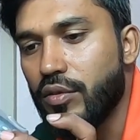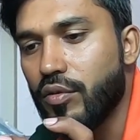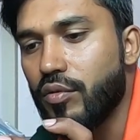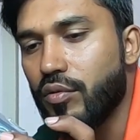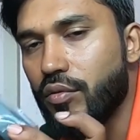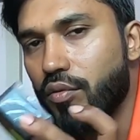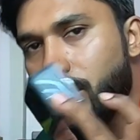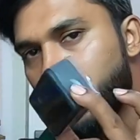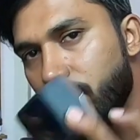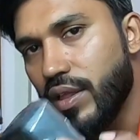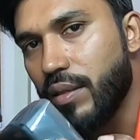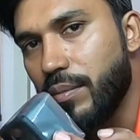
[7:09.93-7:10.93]
তো
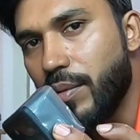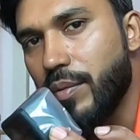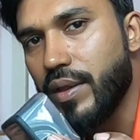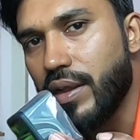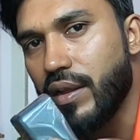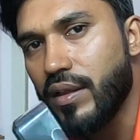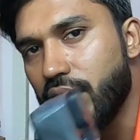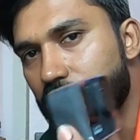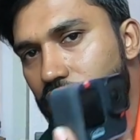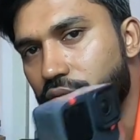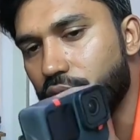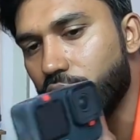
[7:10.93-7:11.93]
অরিজিনাল মেমোরি কার্ড
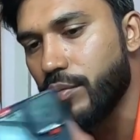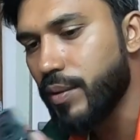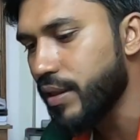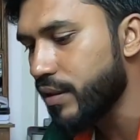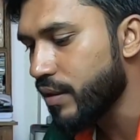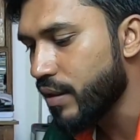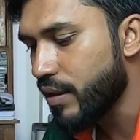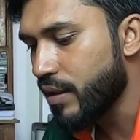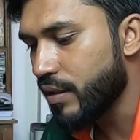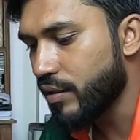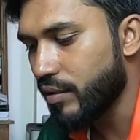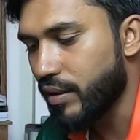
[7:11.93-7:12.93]
ইউজ করবেন
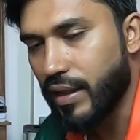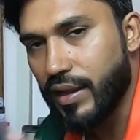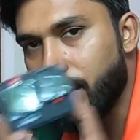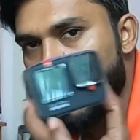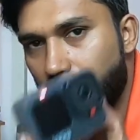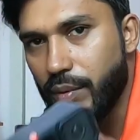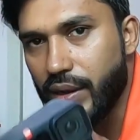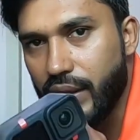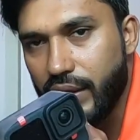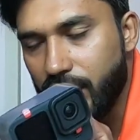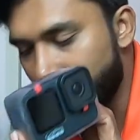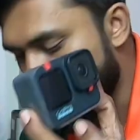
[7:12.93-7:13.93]
তো এটা একটা মেমোরি
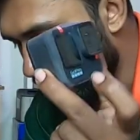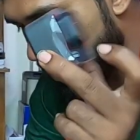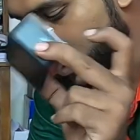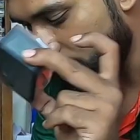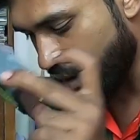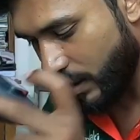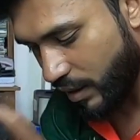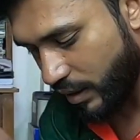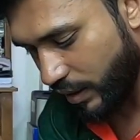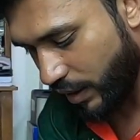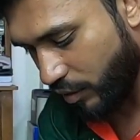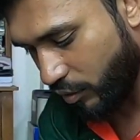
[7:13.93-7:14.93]
কার্ড কিনতে হবে
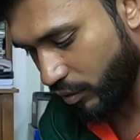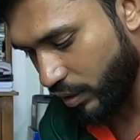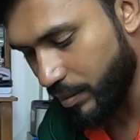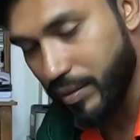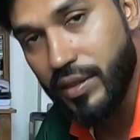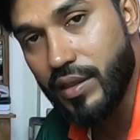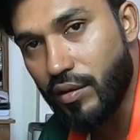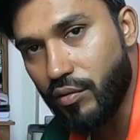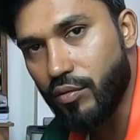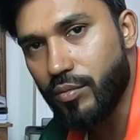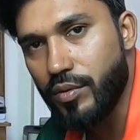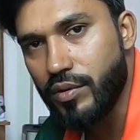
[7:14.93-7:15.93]
আর এখন আমি যেটা
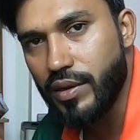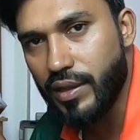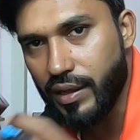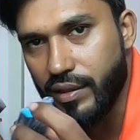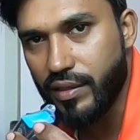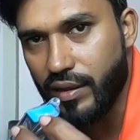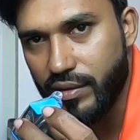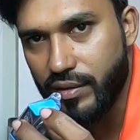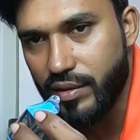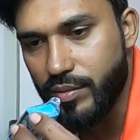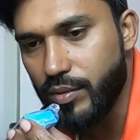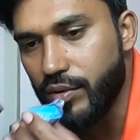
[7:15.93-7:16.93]
করব এটাকে
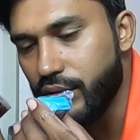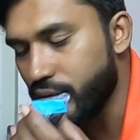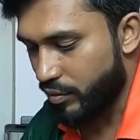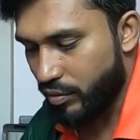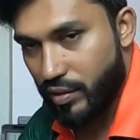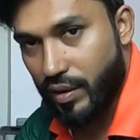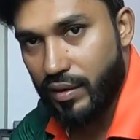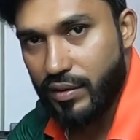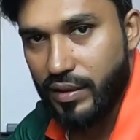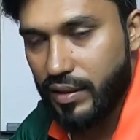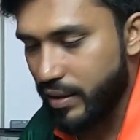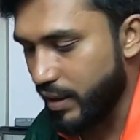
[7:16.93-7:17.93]
চার্জে দিব তো
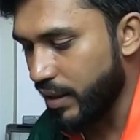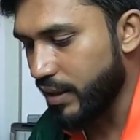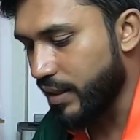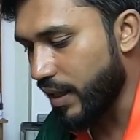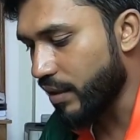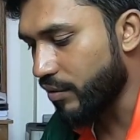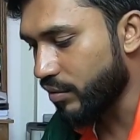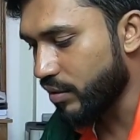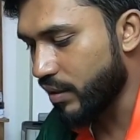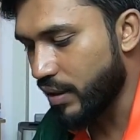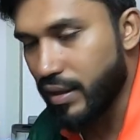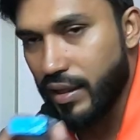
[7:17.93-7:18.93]
চার্জে দিয়ে দেন
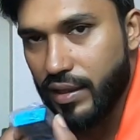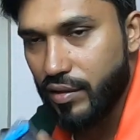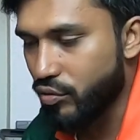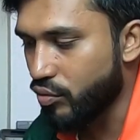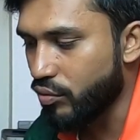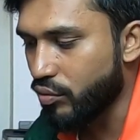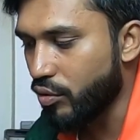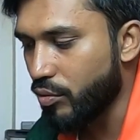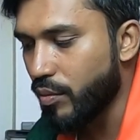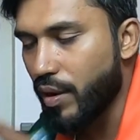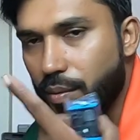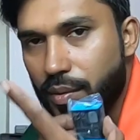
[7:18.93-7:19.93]
হচ্ছে এটা দিয়ে শ্যুট
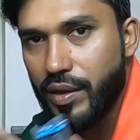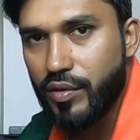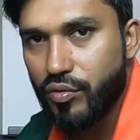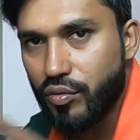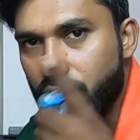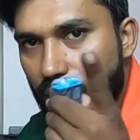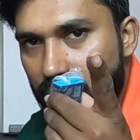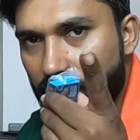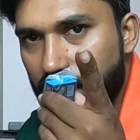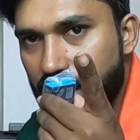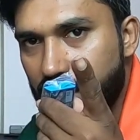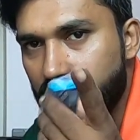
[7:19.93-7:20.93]
করব এবং এই শ্যুট
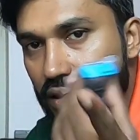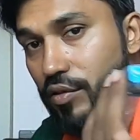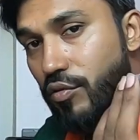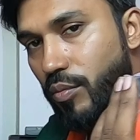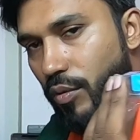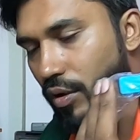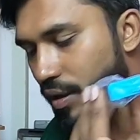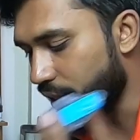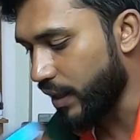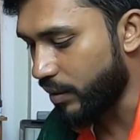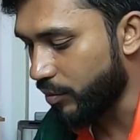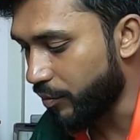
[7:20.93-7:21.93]
আপনাদের নিউ ব্লগে
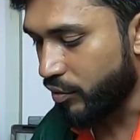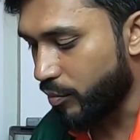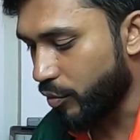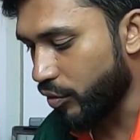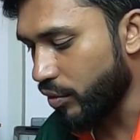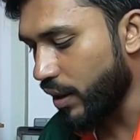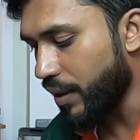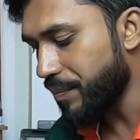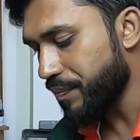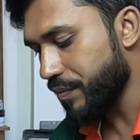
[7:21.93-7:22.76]
দেখাবো তো বন্ধুরা